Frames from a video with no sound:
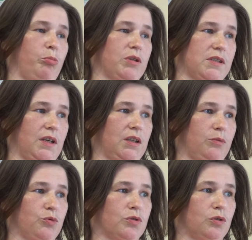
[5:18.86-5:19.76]

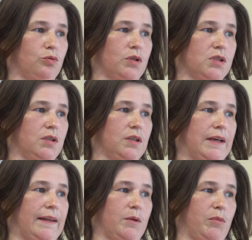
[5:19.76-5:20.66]
пациентами, то есть которые на
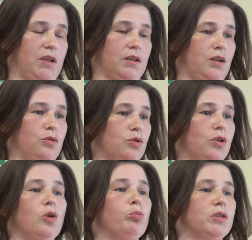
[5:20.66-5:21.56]
данный момент они уже
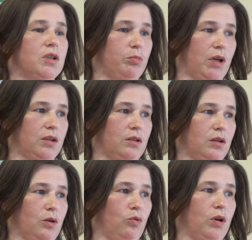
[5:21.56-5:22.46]
не употребляют
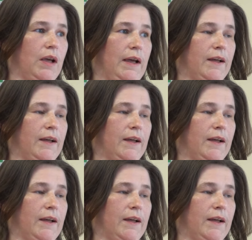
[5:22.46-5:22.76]
алкоголь,